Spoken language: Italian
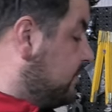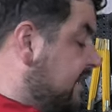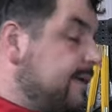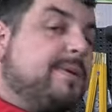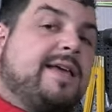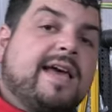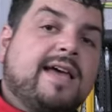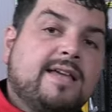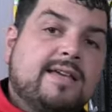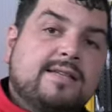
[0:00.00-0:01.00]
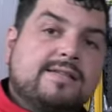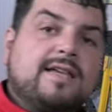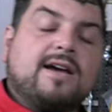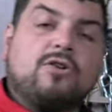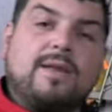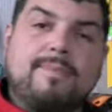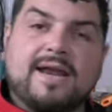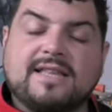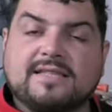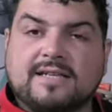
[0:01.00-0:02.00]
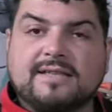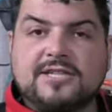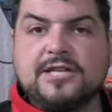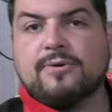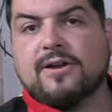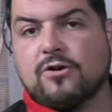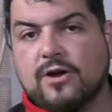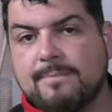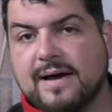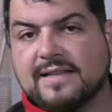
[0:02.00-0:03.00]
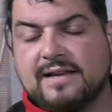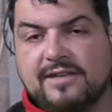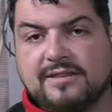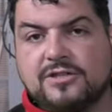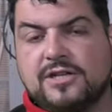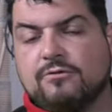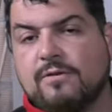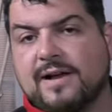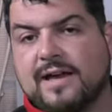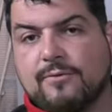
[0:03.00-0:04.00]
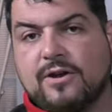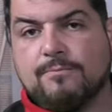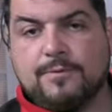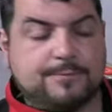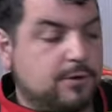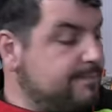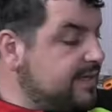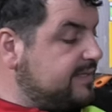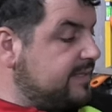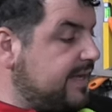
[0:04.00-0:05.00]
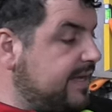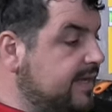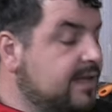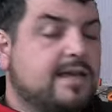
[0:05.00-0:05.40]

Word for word: tipiche sia con le barre da 35 che con le barre da 25, magari quelle un po' più obistiche,